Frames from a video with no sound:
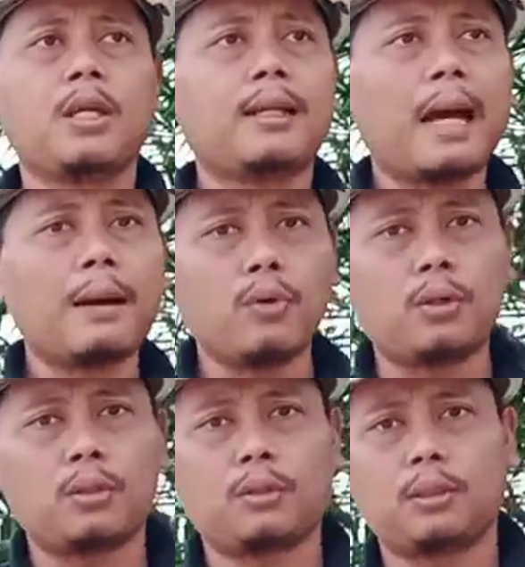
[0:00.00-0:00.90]

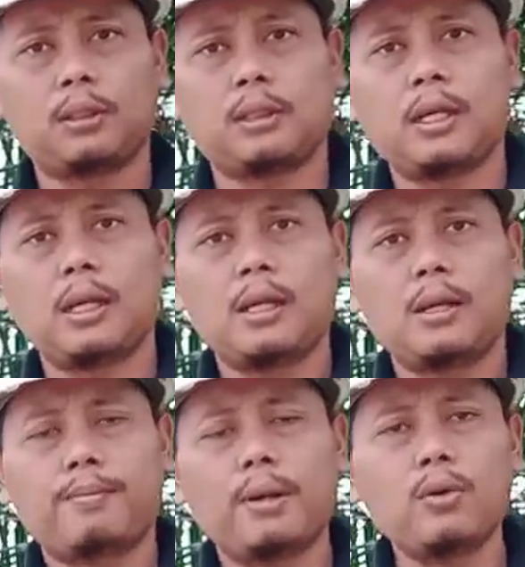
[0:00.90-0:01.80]
Namun
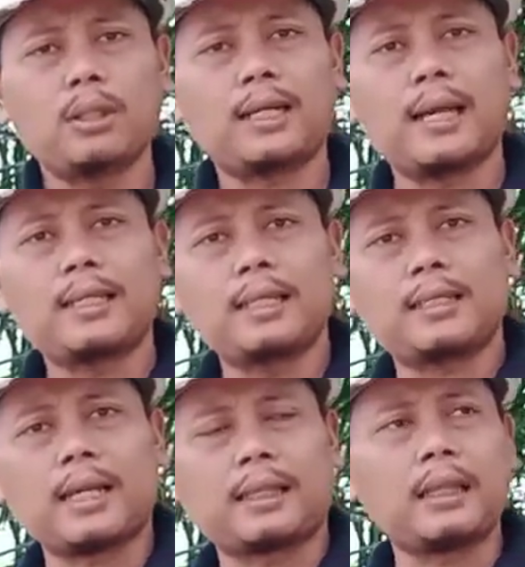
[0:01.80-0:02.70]
perlu dikasih
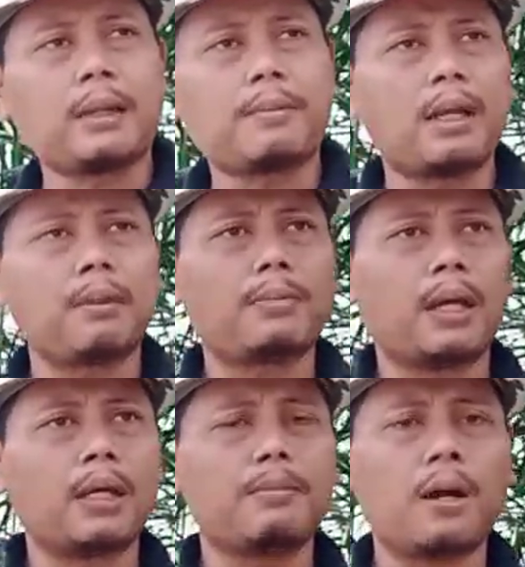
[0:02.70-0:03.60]
catatan paling
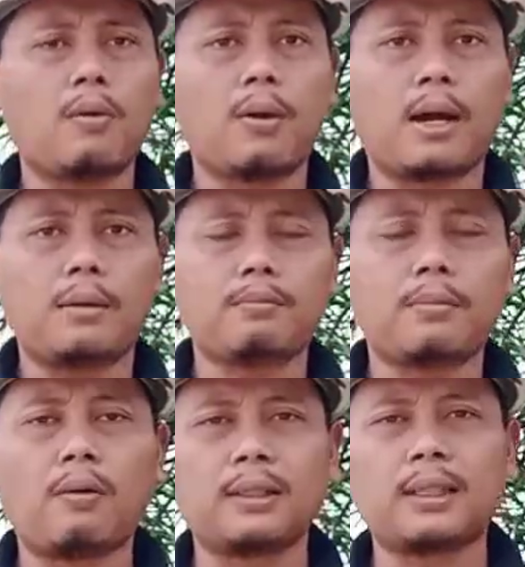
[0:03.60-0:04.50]
bagian bawah
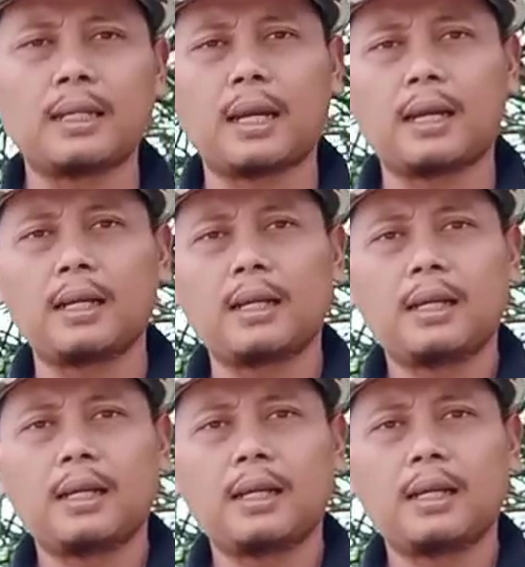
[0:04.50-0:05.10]
bahwasanya